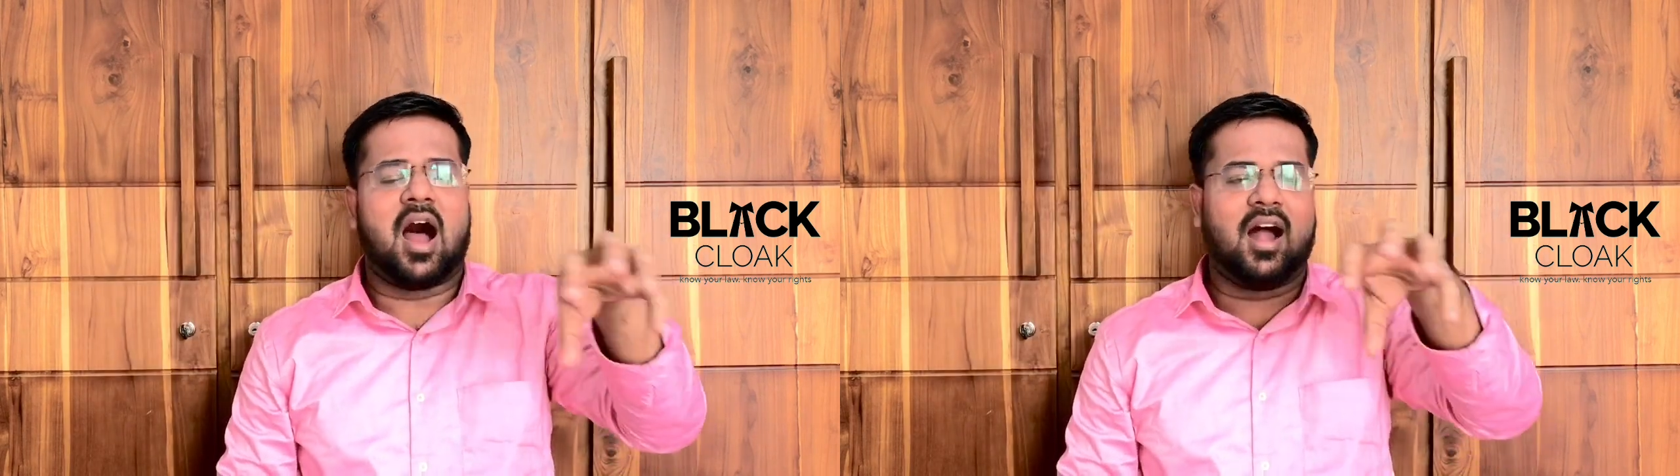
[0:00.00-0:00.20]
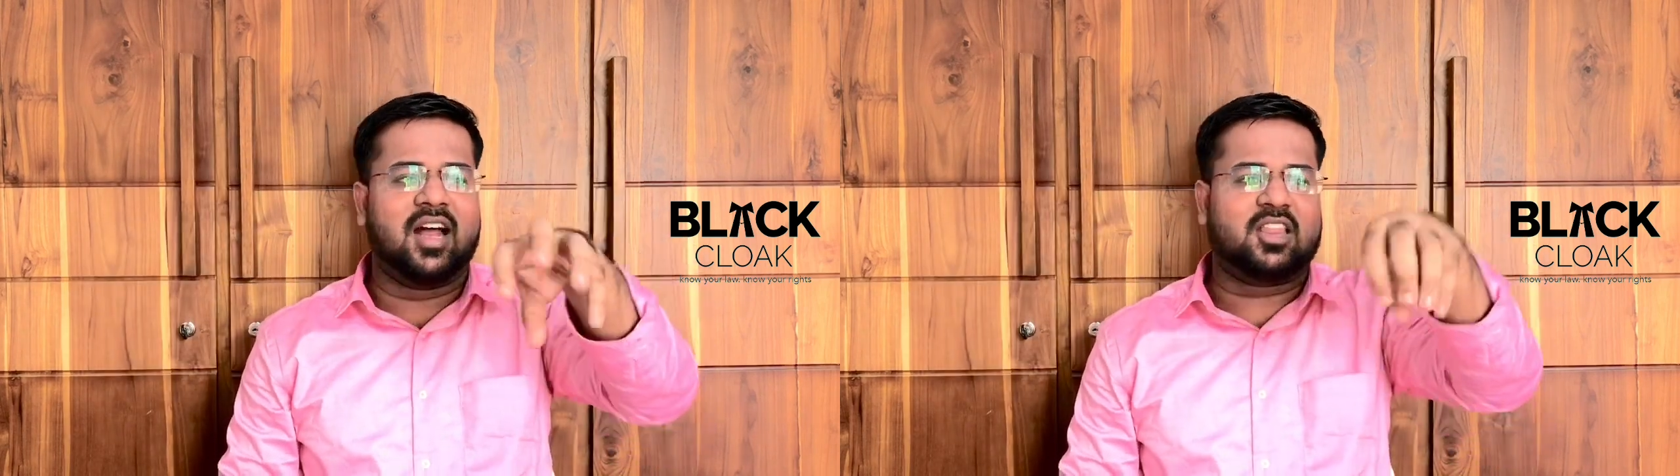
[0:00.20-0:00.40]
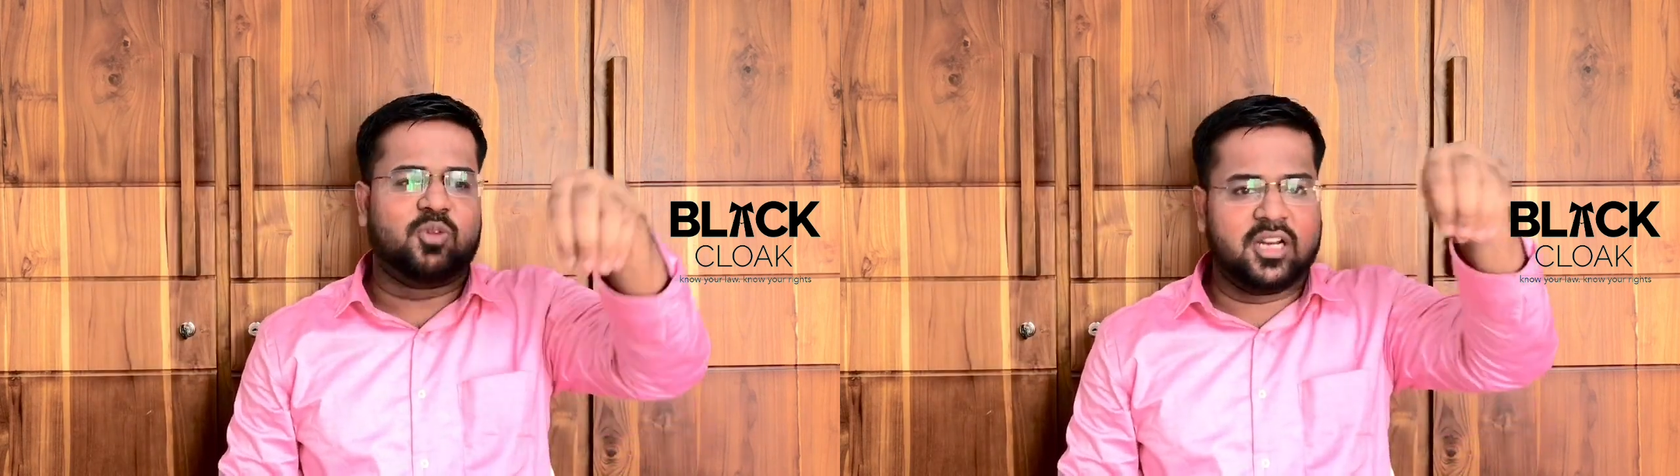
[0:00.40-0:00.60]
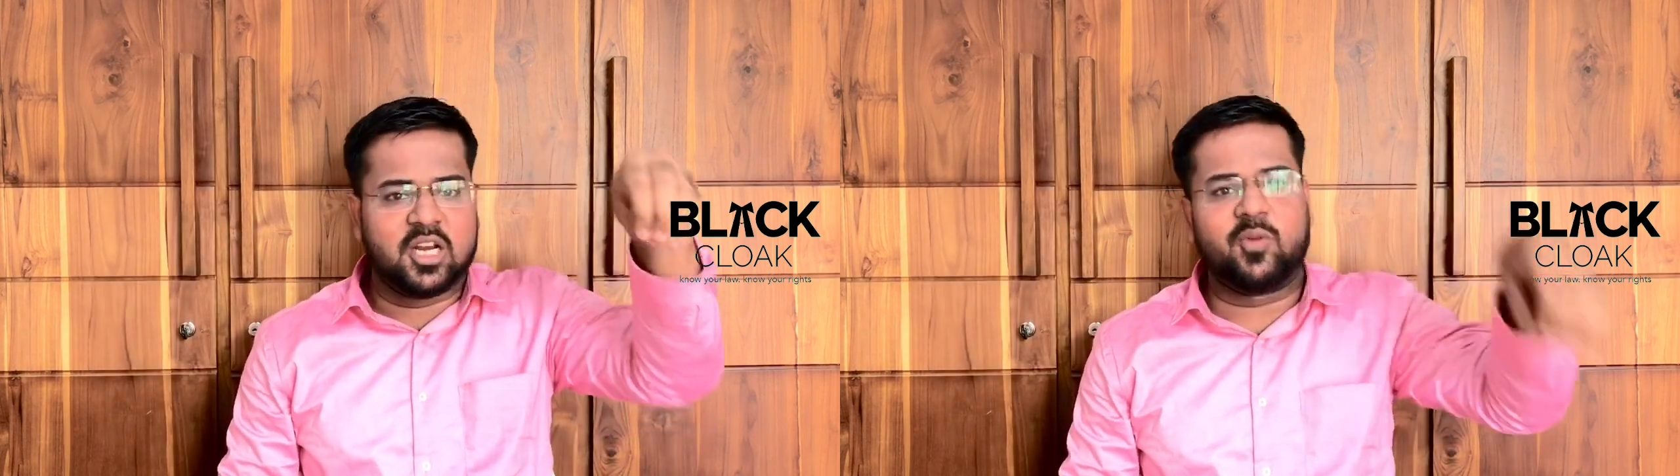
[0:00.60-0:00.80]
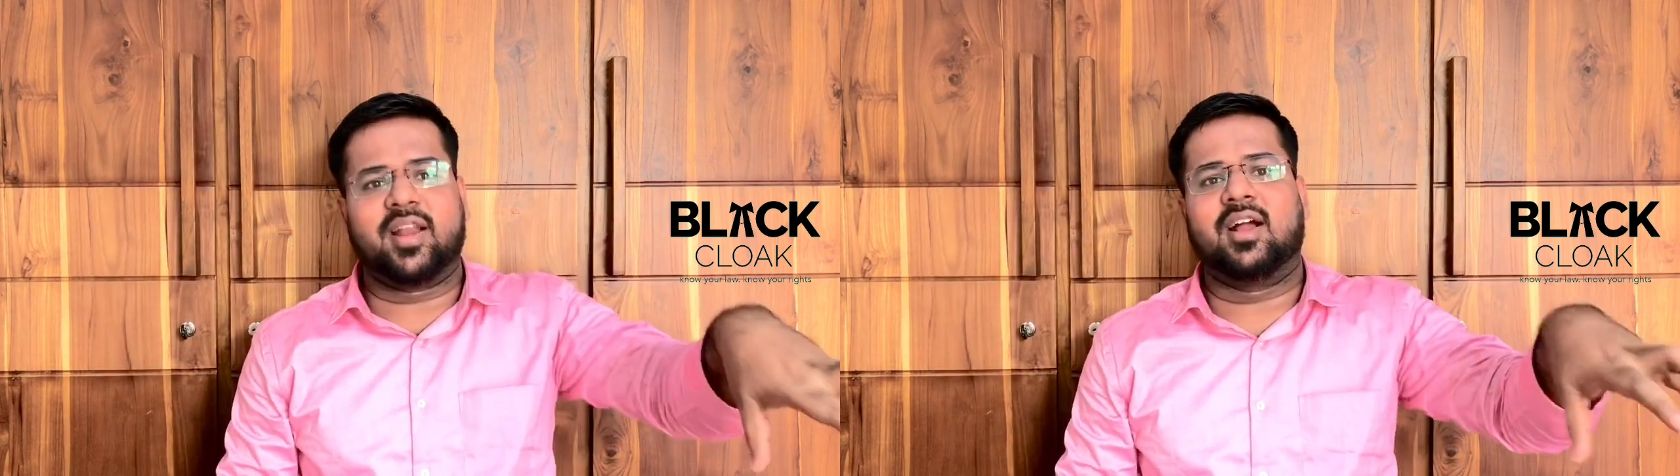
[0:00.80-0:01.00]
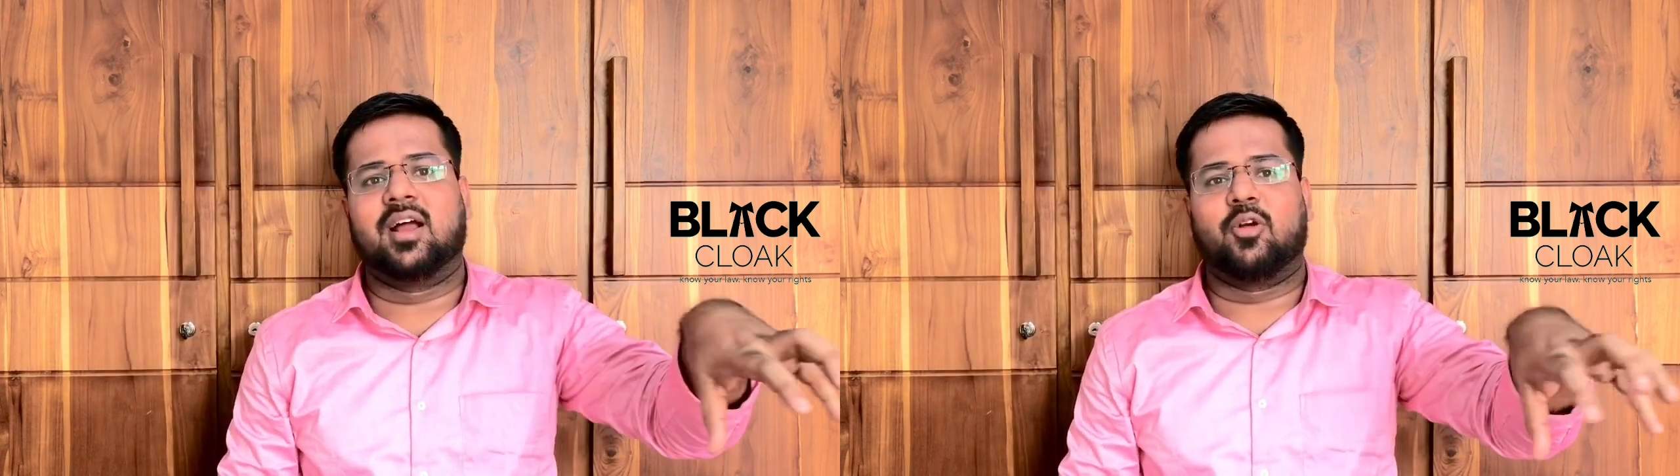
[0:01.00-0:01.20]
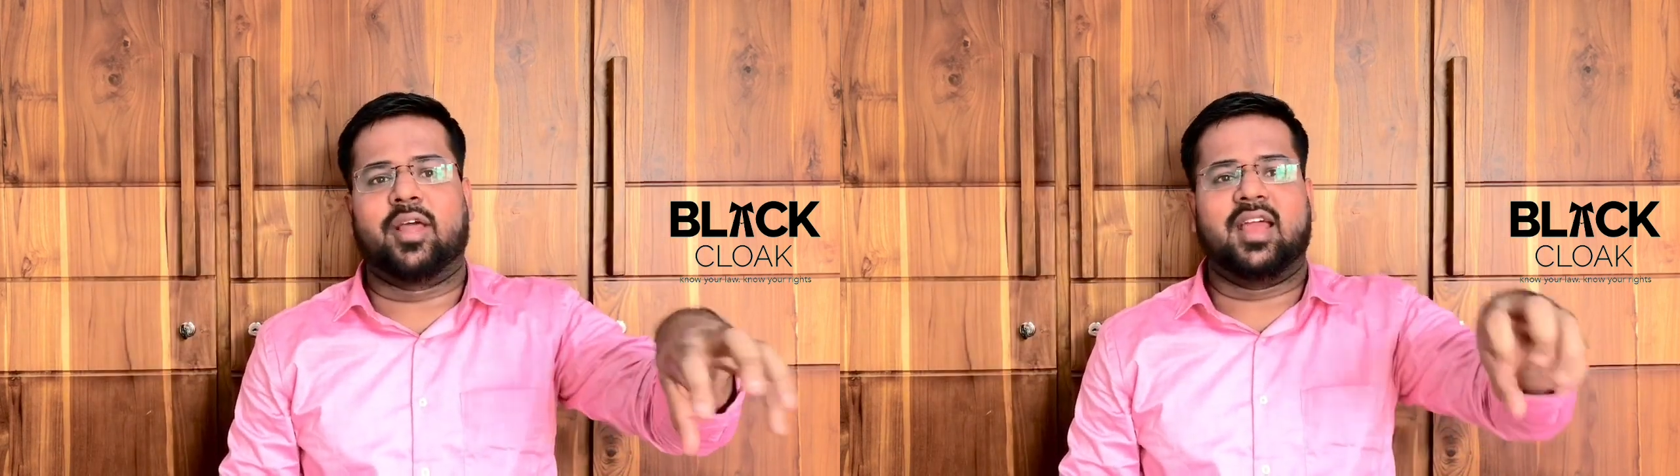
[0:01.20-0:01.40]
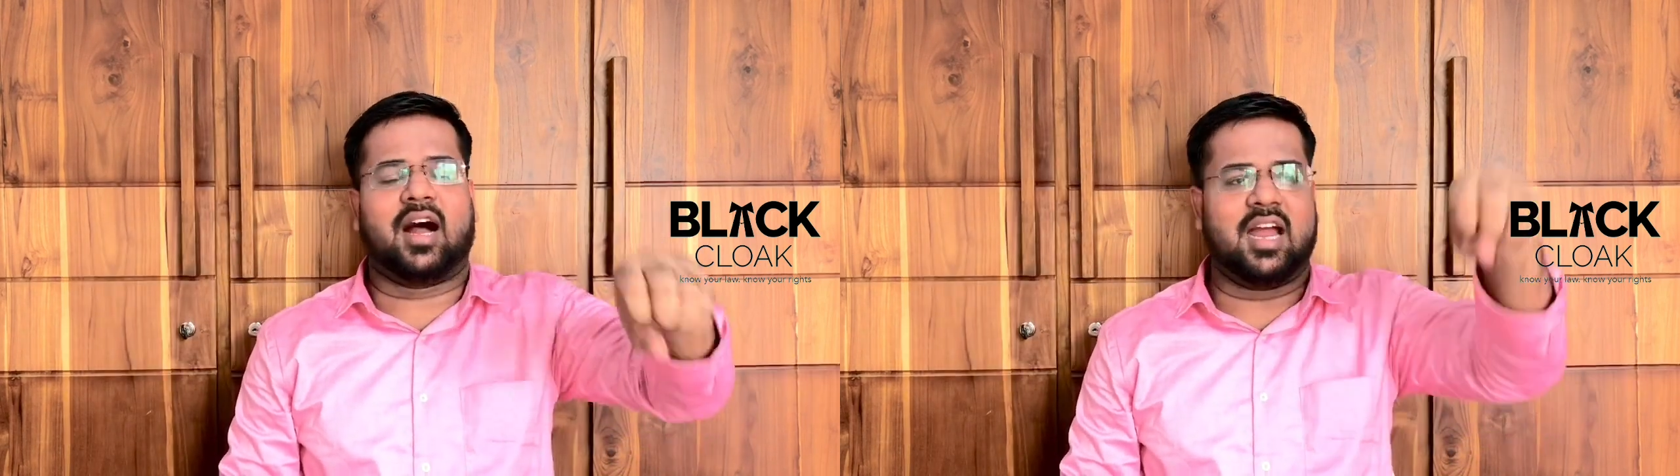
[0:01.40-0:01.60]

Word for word: அங்கத்துவ நிறுவனங்களுடைய